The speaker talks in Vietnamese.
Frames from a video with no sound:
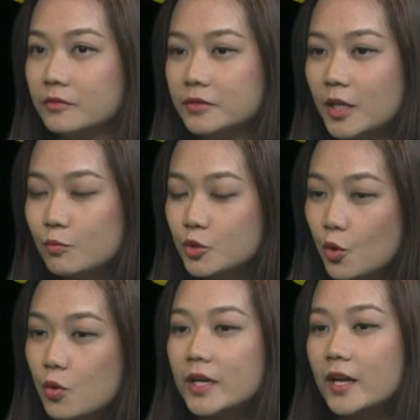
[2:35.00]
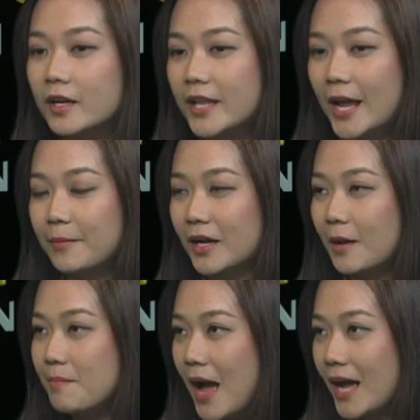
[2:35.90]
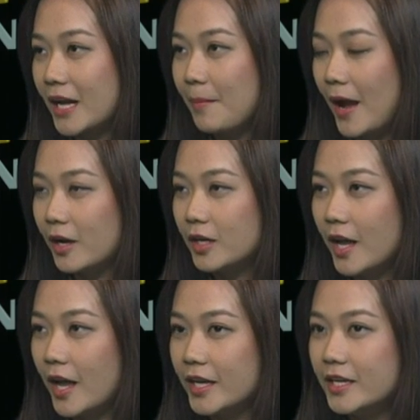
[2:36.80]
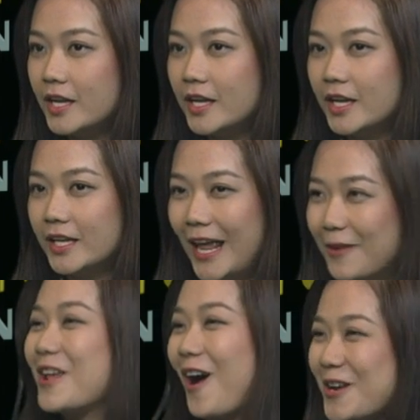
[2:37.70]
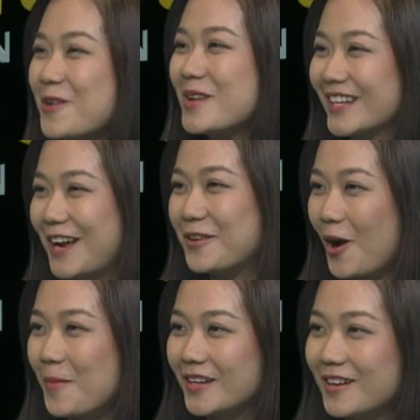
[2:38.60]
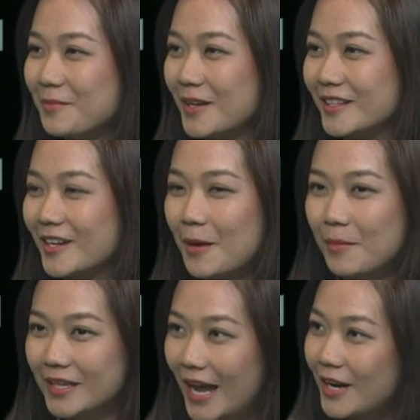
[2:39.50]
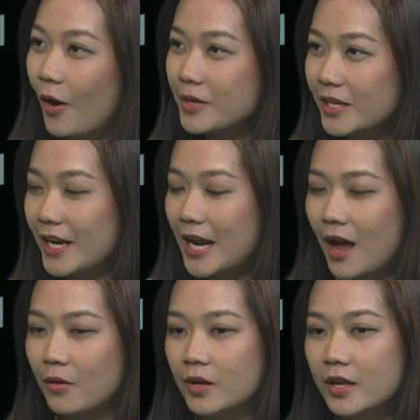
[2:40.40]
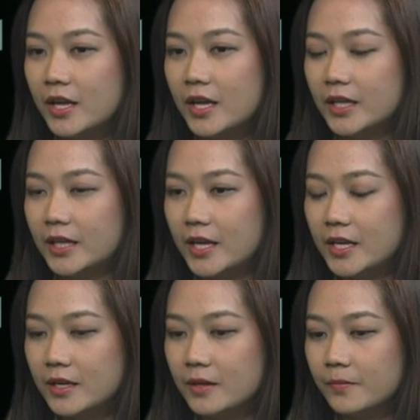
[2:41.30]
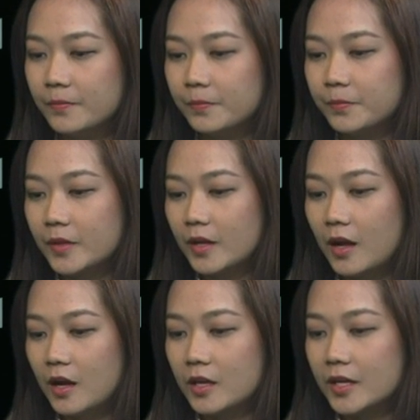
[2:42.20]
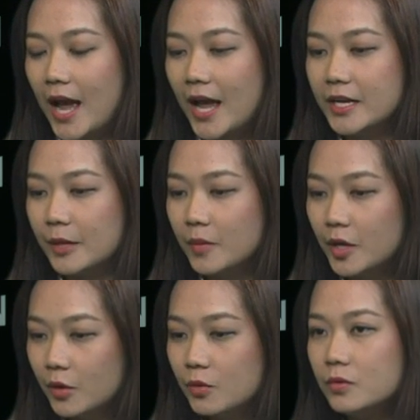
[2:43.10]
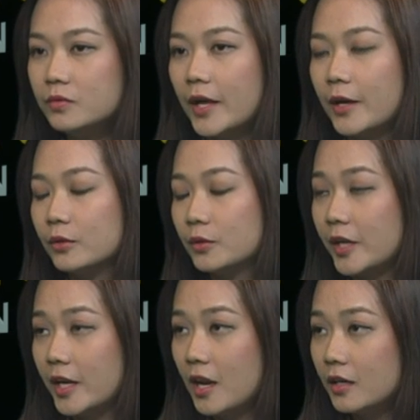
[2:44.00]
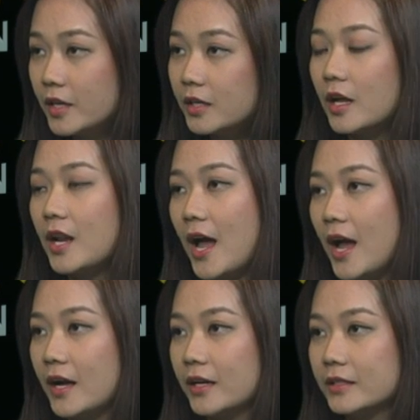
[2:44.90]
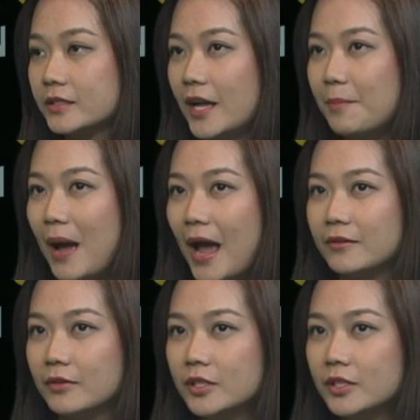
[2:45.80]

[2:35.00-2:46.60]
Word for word: trong suốt cái thời gian mà cấp 3 các bạn có thể theo dõi giống như là theo dõi bản thân mình coi là mình thay đổi như thế nào thì uh, cái điểm yếu theo tôi nghĩ lớn nhất đó là các bạn vẫn